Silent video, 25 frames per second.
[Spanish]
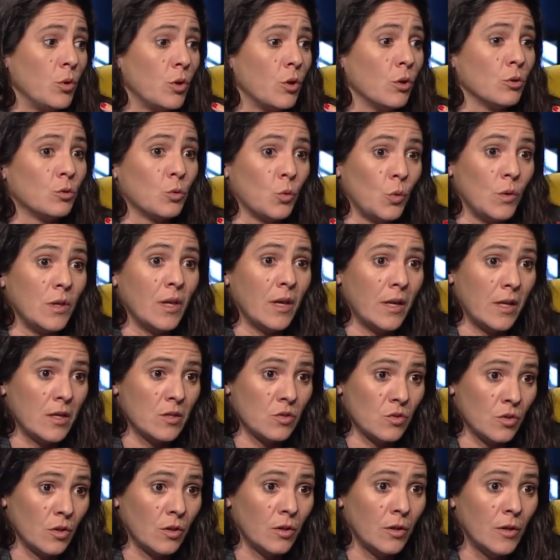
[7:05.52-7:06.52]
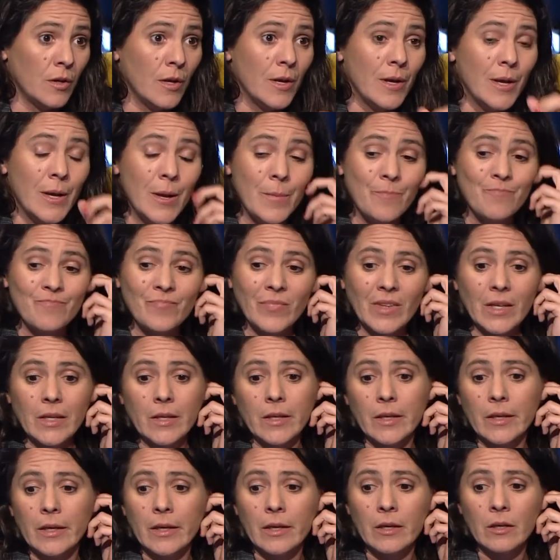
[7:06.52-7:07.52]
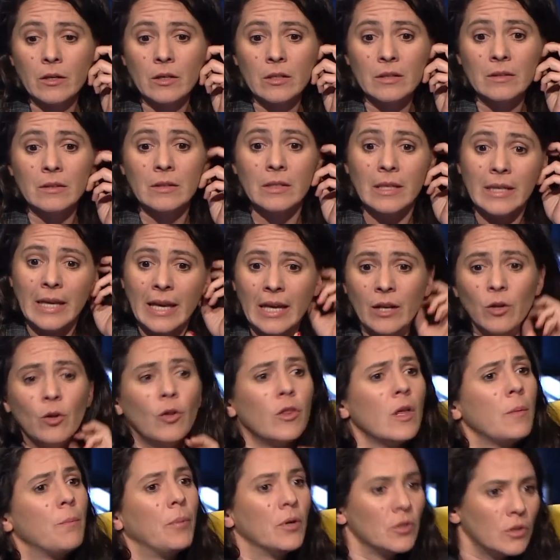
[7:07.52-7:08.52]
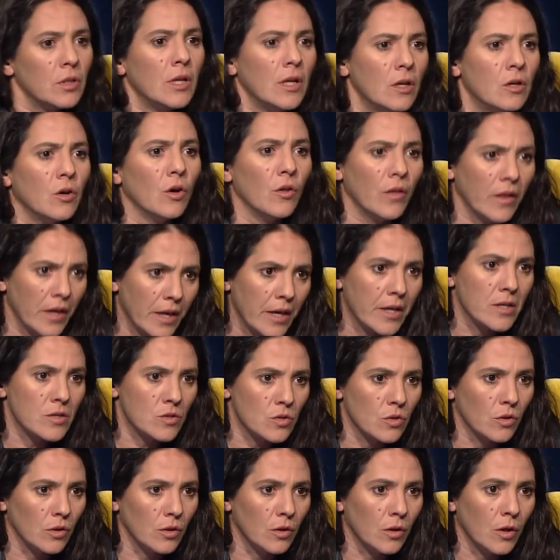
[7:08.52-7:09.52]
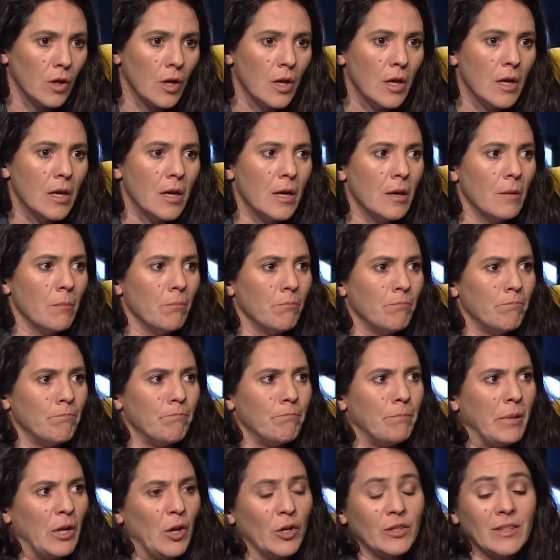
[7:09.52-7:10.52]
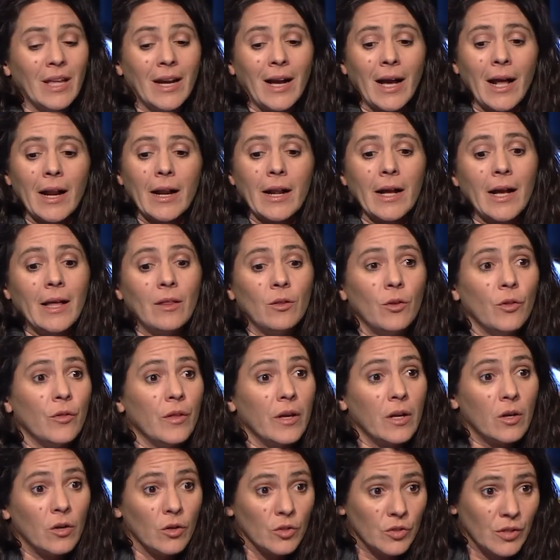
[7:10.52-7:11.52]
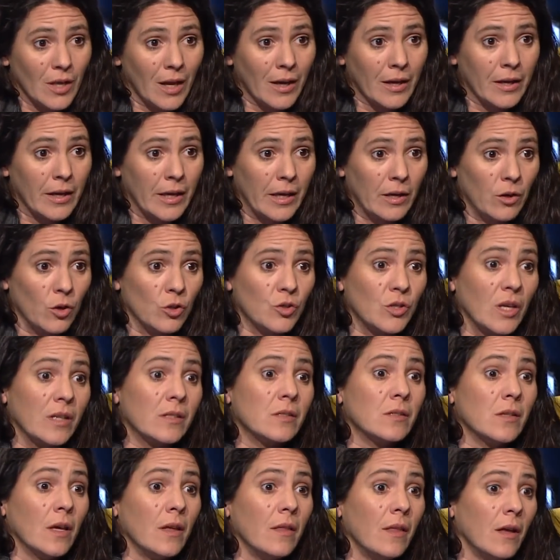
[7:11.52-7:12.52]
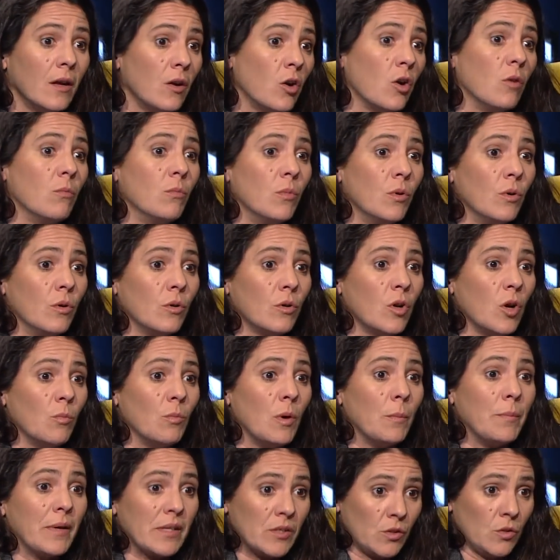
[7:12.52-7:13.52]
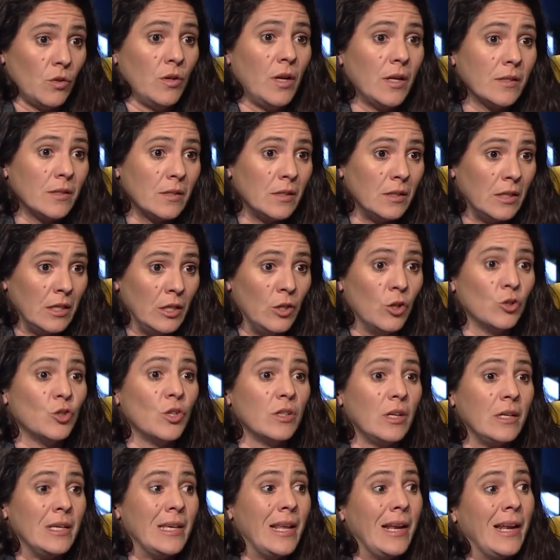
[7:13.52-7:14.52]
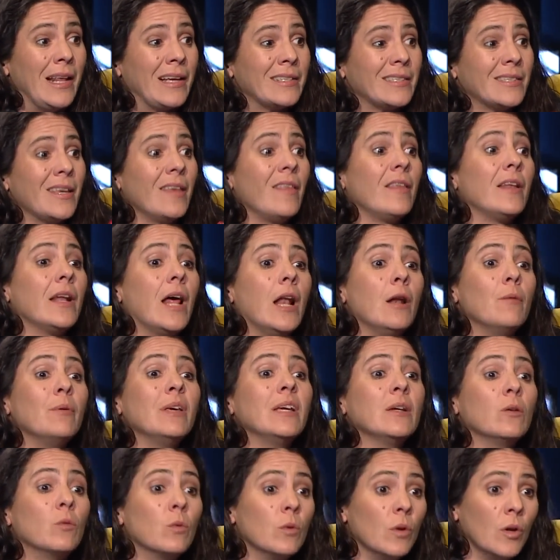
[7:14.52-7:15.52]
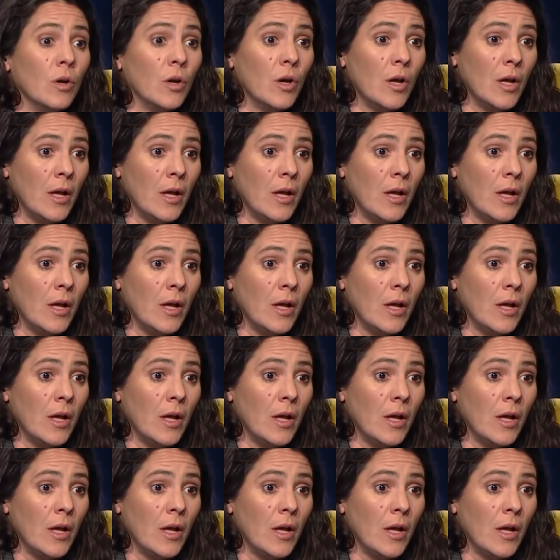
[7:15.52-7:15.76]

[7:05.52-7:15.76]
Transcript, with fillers: construida en eso, que no despotrico de eso, pero está cargado de cosas que nos exceden como, personas y, le exceden al vínculo.